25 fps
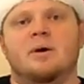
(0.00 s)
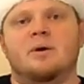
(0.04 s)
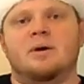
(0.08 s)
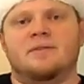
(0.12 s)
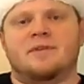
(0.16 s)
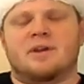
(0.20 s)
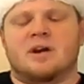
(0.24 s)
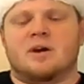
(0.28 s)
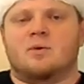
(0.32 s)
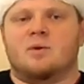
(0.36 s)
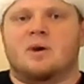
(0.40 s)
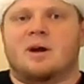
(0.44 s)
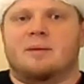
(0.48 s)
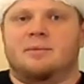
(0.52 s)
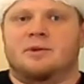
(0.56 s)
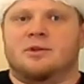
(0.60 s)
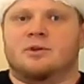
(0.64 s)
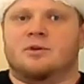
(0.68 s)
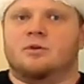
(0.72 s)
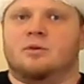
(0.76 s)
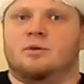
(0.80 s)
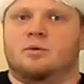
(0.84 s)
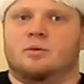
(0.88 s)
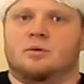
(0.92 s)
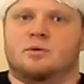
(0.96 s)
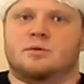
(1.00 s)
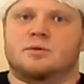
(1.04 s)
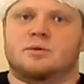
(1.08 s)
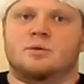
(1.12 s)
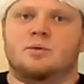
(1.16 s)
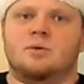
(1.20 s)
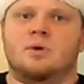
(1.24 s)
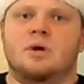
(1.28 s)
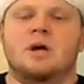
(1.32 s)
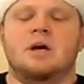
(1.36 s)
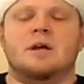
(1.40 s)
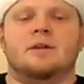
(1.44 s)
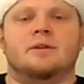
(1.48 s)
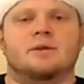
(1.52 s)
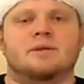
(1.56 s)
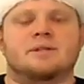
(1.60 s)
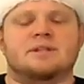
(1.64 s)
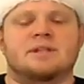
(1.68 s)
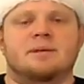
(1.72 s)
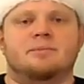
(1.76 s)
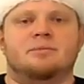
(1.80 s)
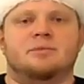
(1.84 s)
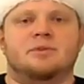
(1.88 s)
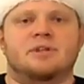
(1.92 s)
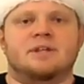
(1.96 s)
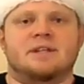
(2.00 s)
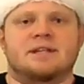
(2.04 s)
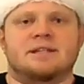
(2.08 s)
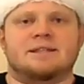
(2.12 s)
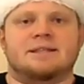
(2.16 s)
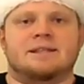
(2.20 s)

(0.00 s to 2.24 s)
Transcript: Pełen regulamin konkursu dostępny